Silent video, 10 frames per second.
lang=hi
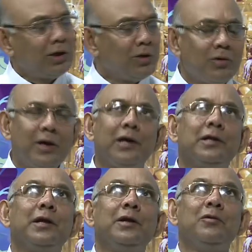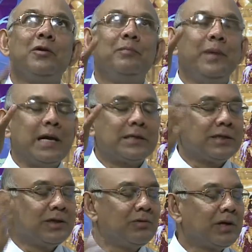दिन हो गए थे योग अभ्यास
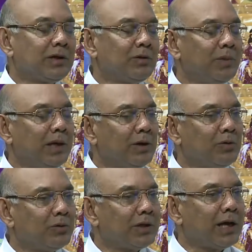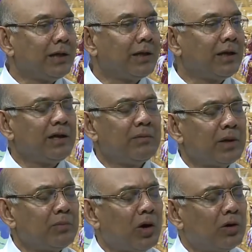के द्वारा तो मिलन होता ही था लेकिन
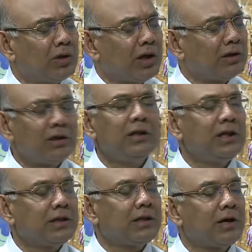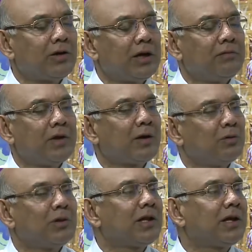मन बहुत आनंदित था और एक
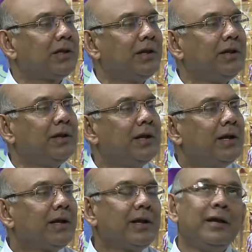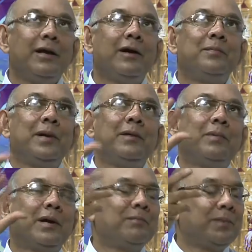व्याकुलता थी कि अपने
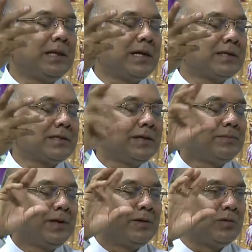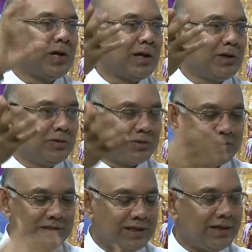परम पिता से अपने खुदा
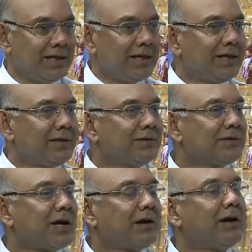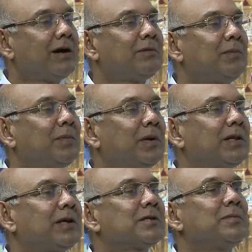दोस्त से साकार में
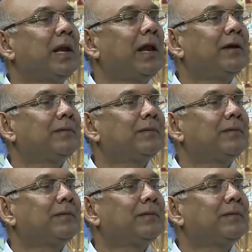प्रत्यक्ष मिलें